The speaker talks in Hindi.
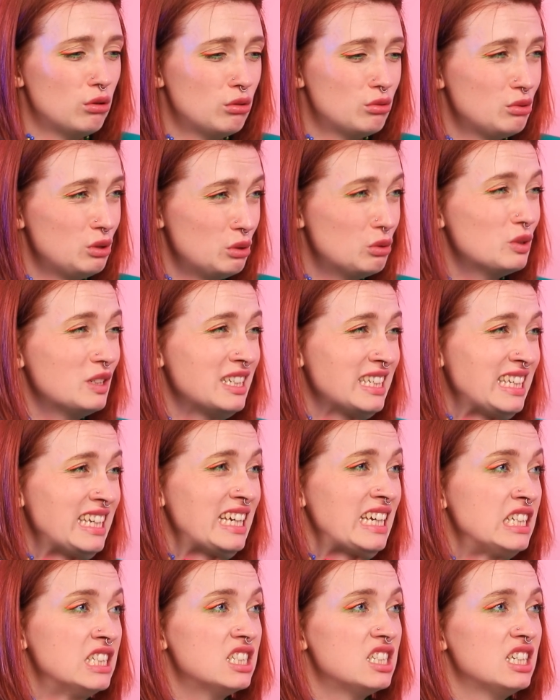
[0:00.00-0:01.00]
करना मेरी
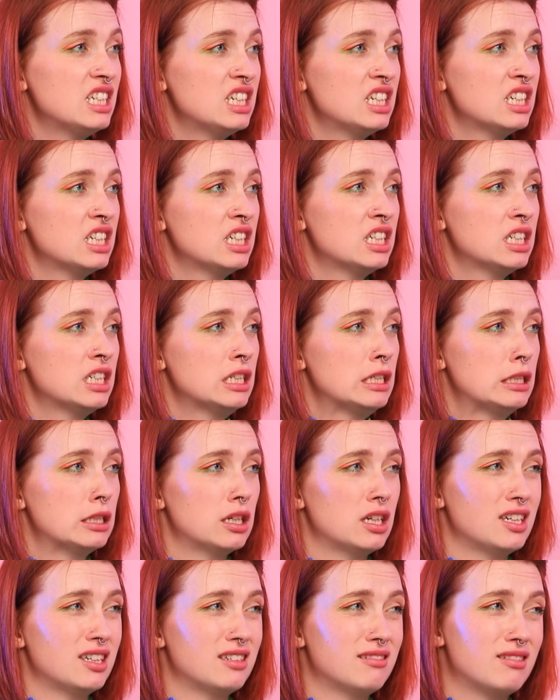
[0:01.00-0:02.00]
गलती है
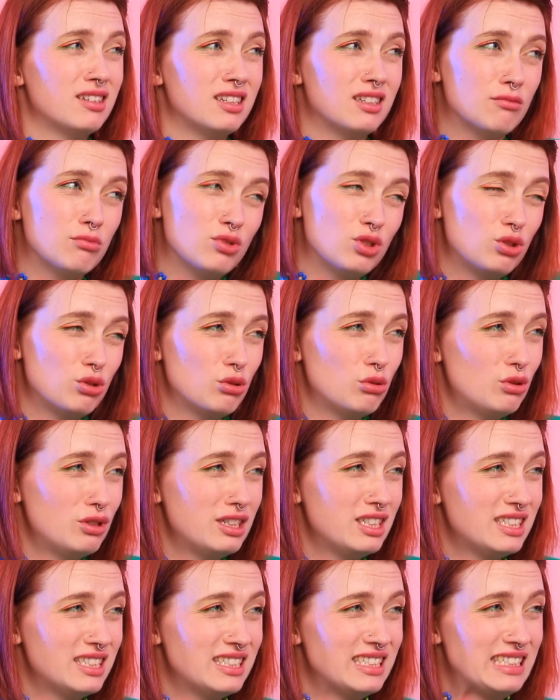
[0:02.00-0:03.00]
मिठाइयों ने मेरी स्ट्रेस से
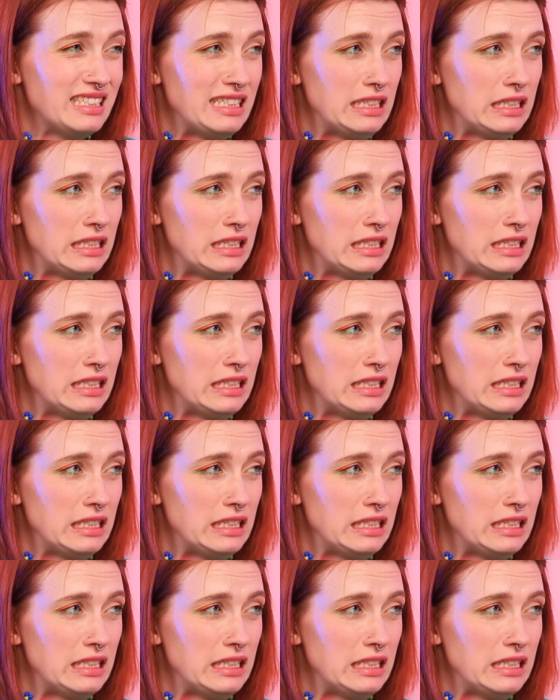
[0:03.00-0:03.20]
लड़ने में